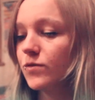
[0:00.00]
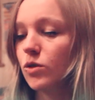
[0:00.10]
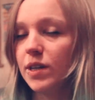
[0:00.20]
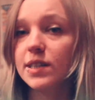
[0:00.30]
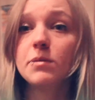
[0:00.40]

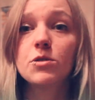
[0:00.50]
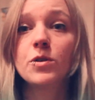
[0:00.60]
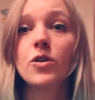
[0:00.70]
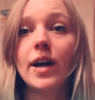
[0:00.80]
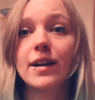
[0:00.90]
So, jetzt habe ich mir
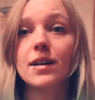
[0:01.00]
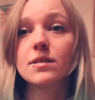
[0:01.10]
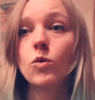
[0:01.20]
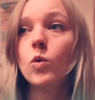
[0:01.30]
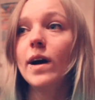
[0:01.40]
noch ein
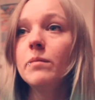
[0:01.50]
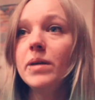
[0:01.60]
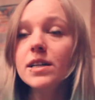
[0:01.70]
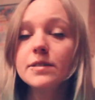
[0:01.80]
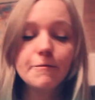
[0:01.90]
Glas Cola
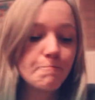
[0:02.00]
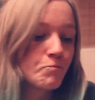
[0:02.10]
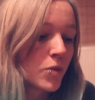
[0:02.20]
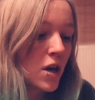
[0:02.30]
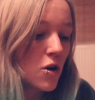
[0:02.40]
gemacht.
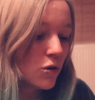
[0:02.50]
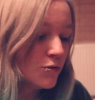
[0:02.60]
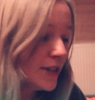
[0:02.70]
Und